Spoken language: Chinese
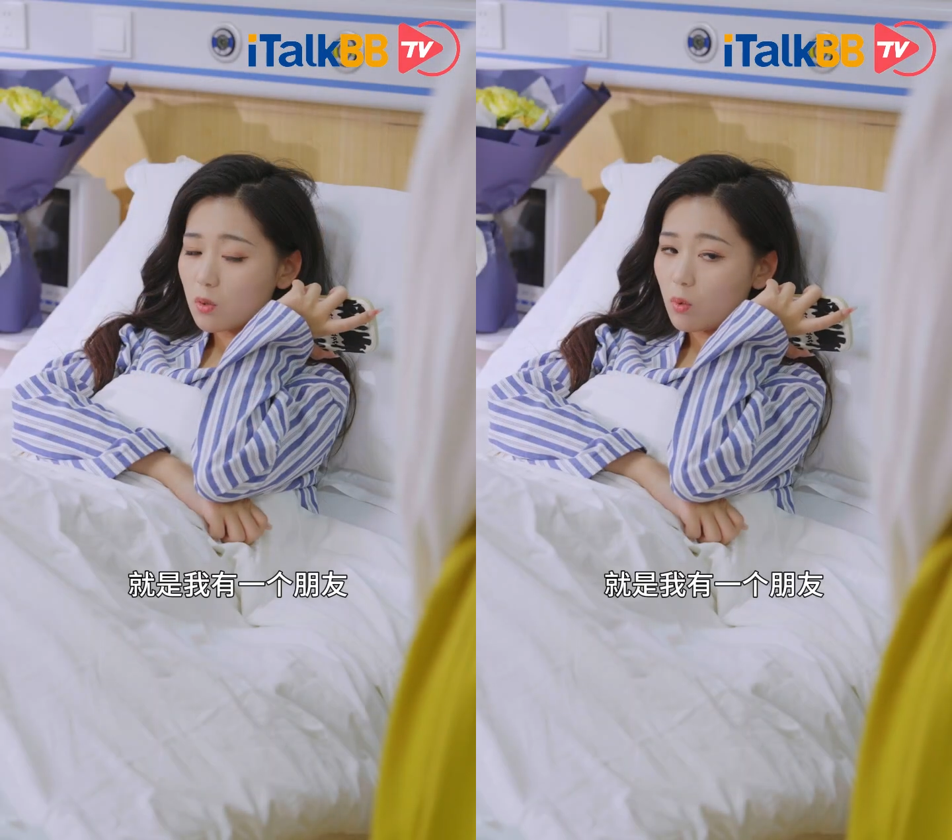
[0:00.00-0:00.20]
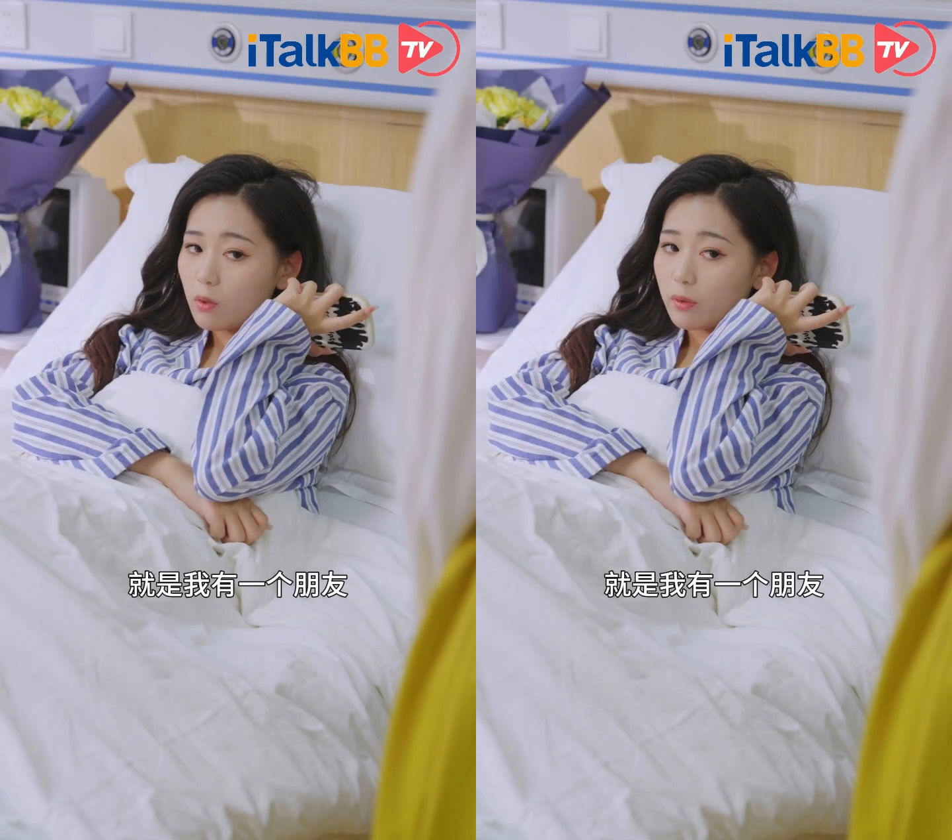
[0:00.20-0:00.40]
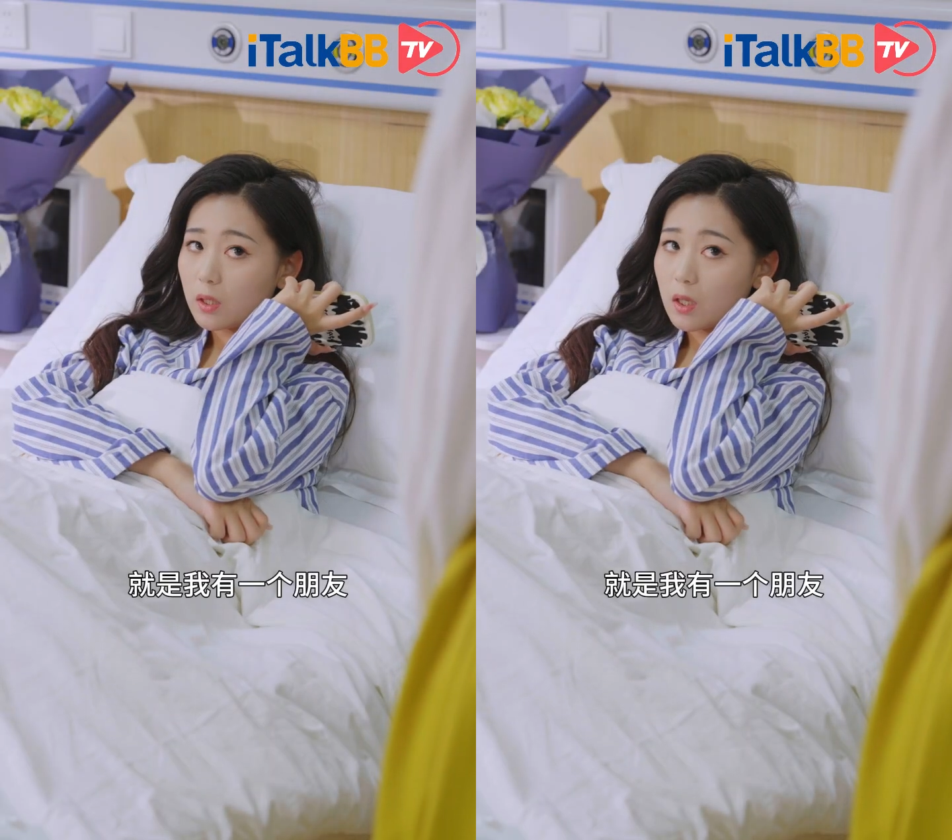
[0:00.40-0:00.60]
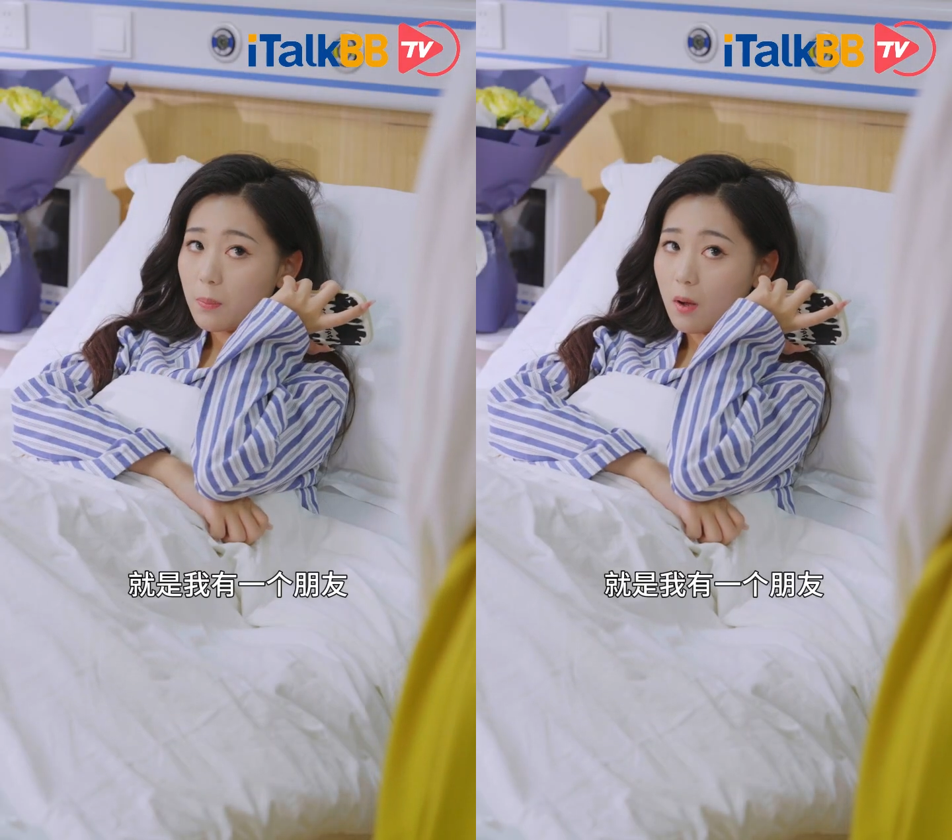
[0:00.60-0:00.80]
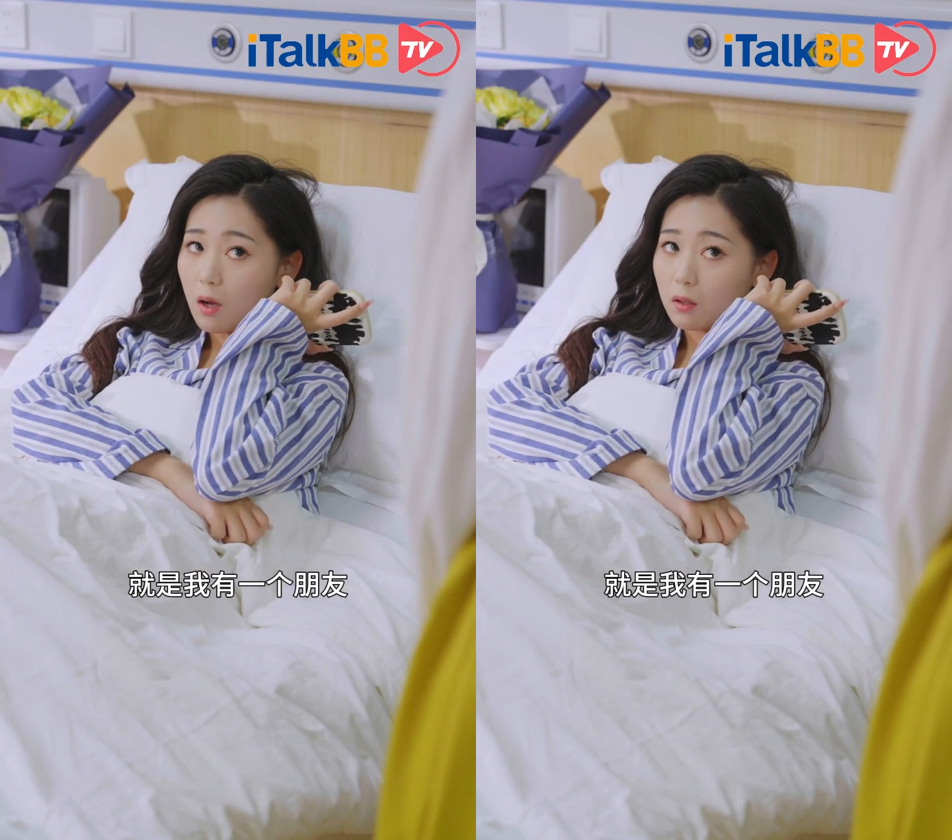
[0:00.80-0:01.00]
我有一个
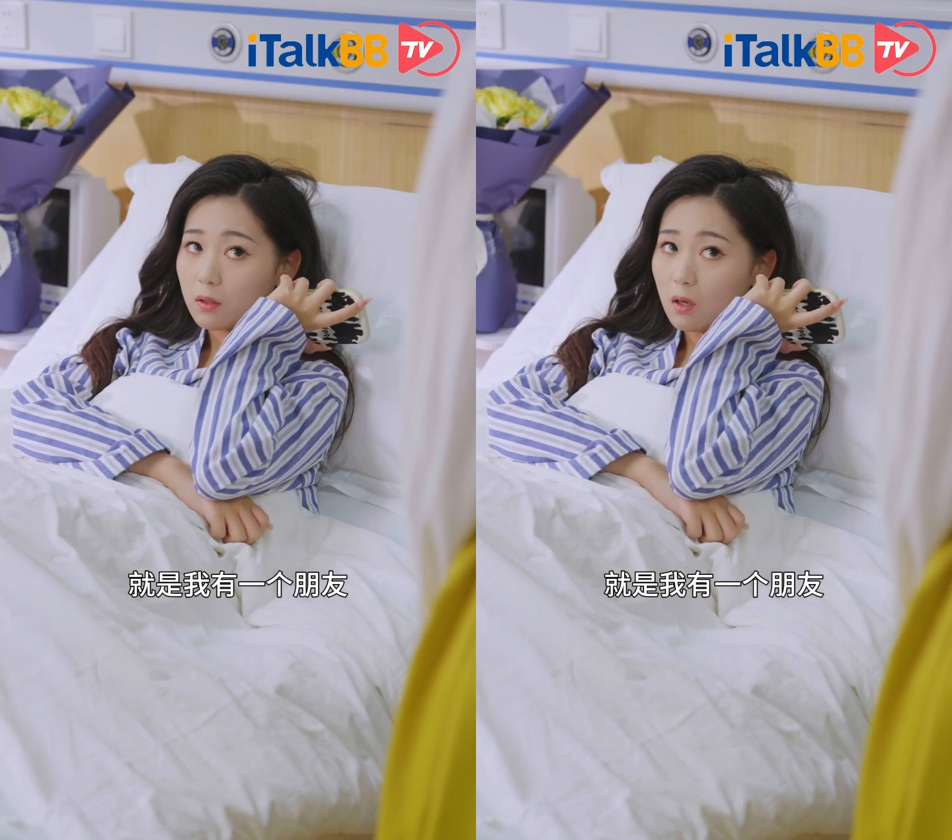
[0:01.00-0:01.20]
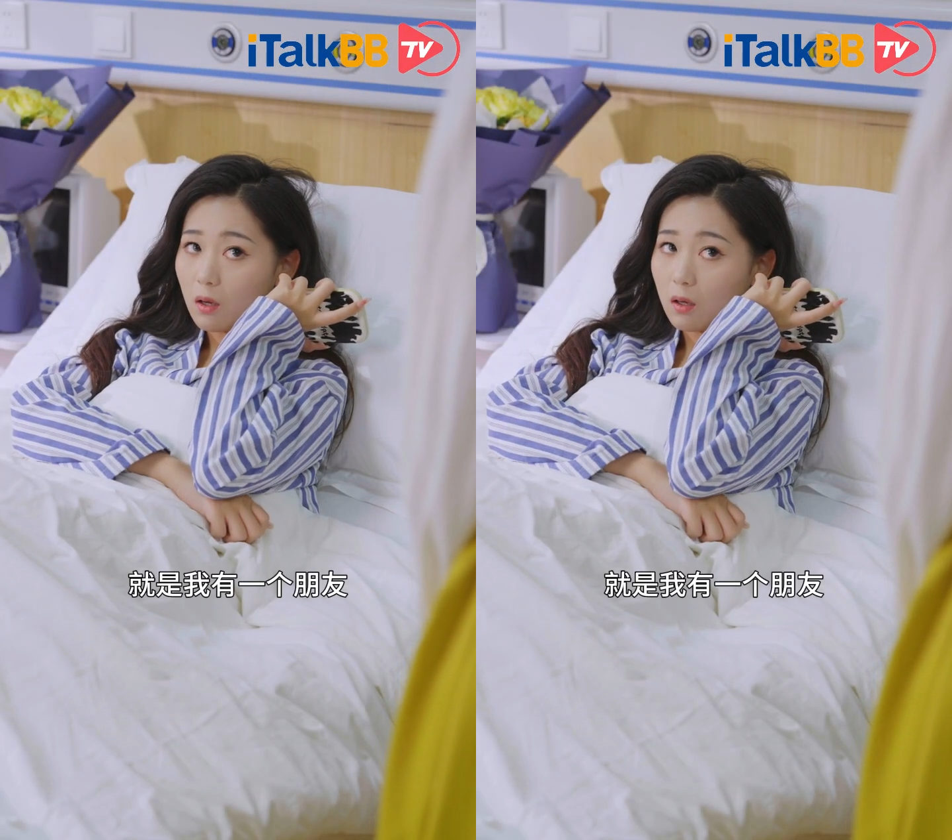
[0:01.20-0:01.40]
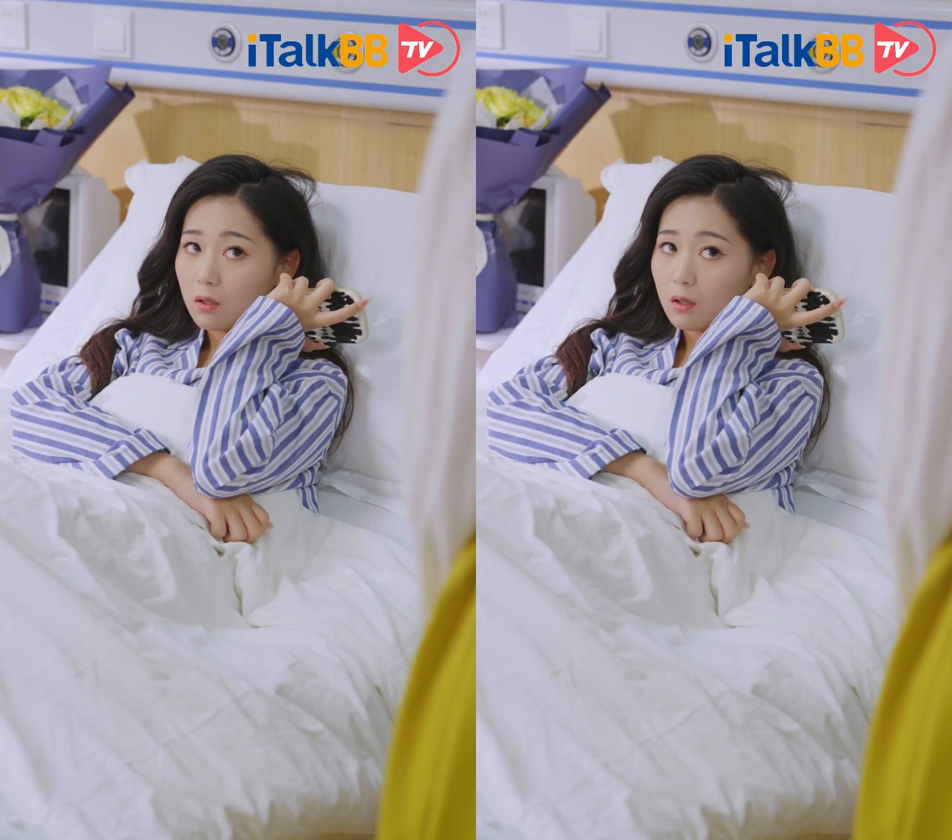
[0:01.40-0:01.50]
朋友，